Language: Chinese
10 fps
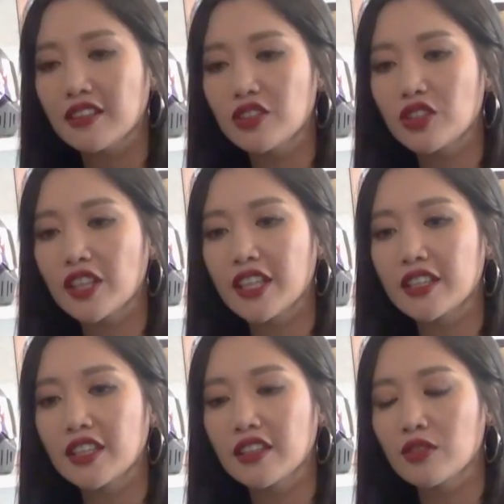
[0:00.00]
的你就可
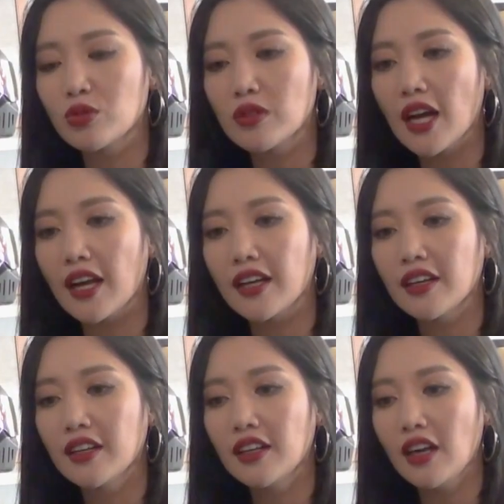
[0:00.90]
以听得出来。
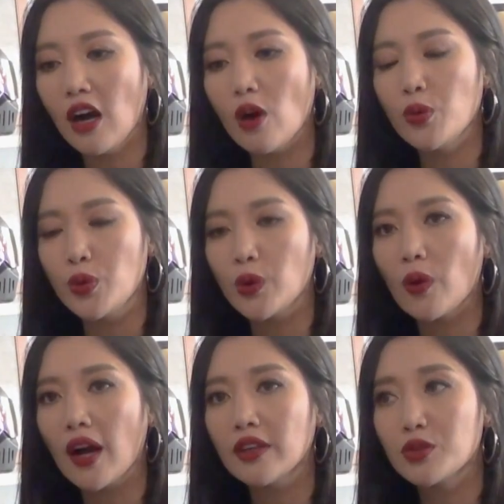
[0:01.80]
好与
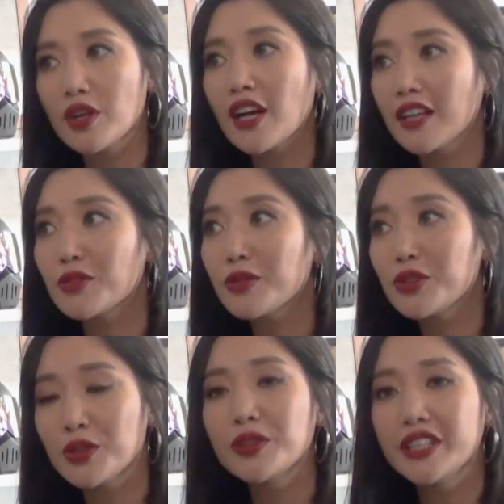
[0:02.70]
坏，虽然还是会
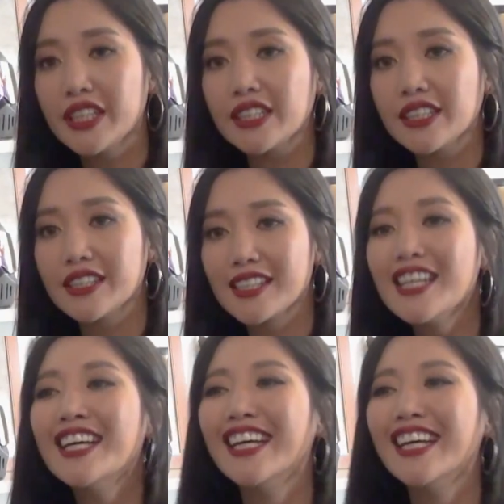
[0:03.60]
修一点，但是，